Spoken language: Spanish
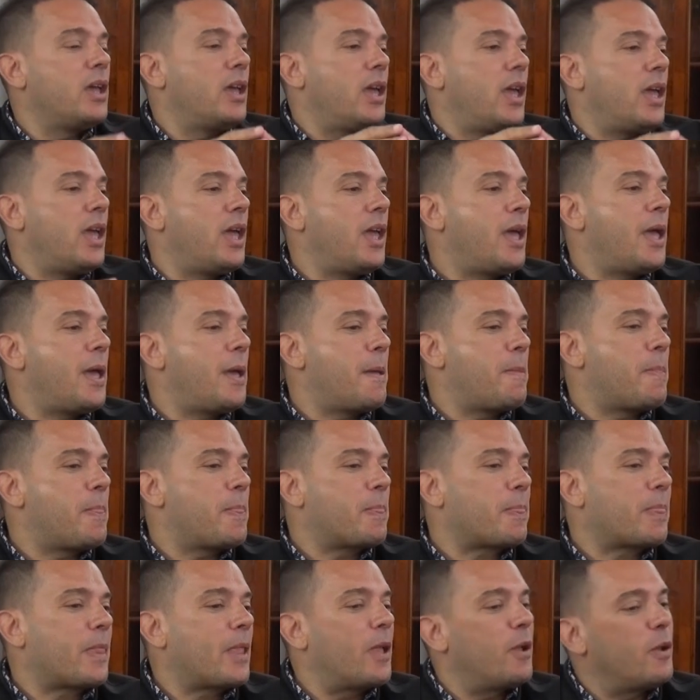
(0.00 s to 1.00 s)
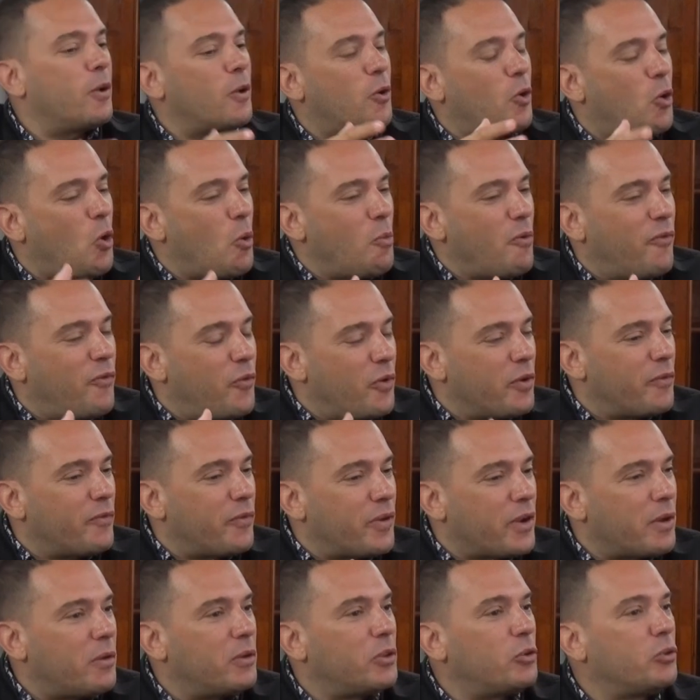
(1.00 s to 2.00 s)
Eh, ¿Cómo fueron
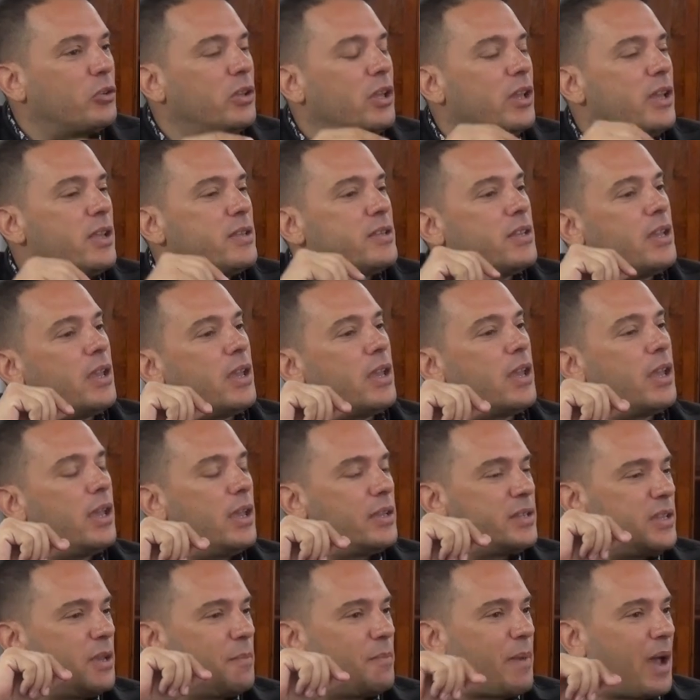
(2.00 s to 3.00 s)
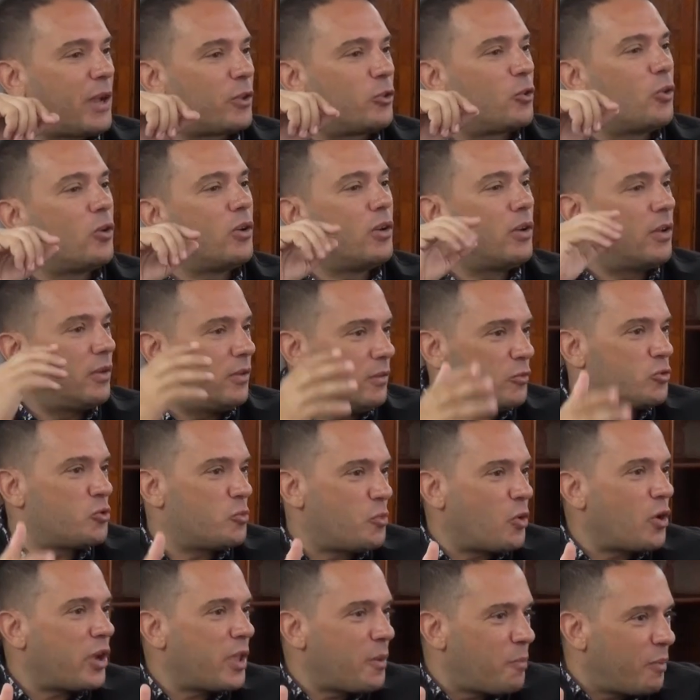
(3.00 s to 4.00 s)
fraguando ustedes ese, ese pacto?
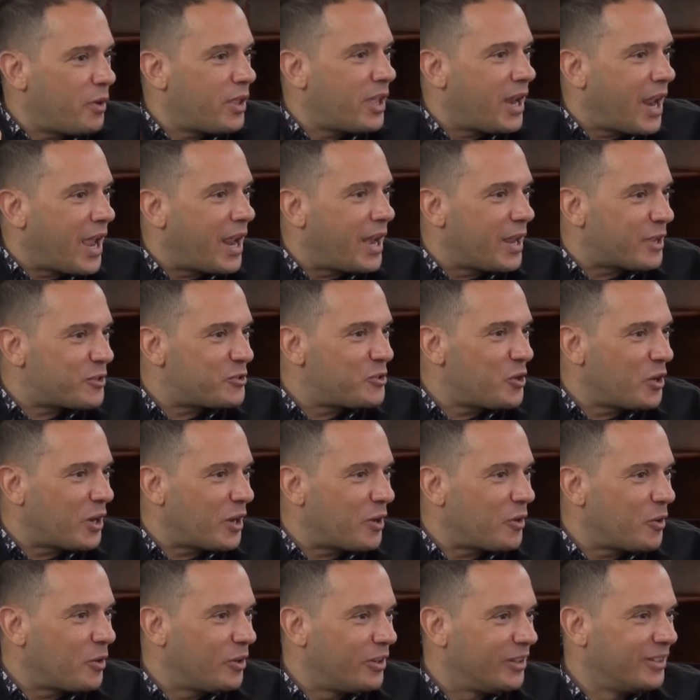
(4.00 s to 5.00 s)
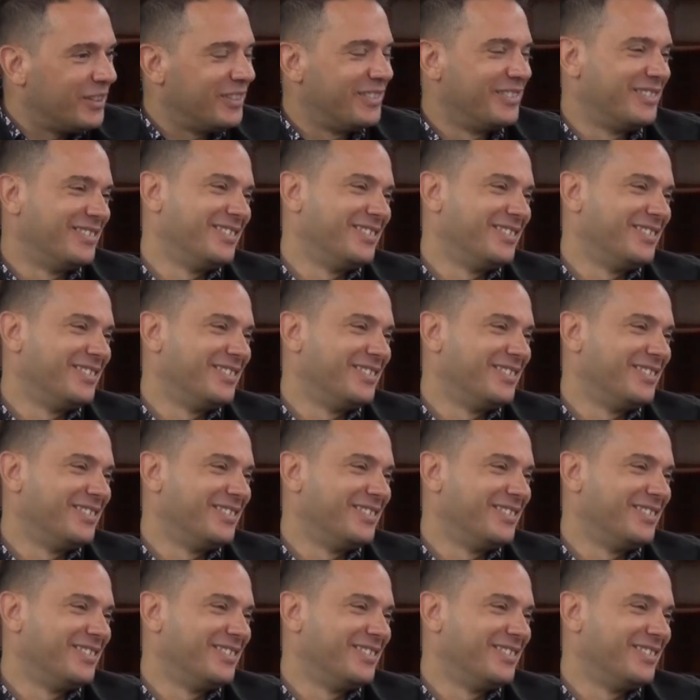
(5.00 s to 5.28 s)
supongo que después de las elecciones. Siempre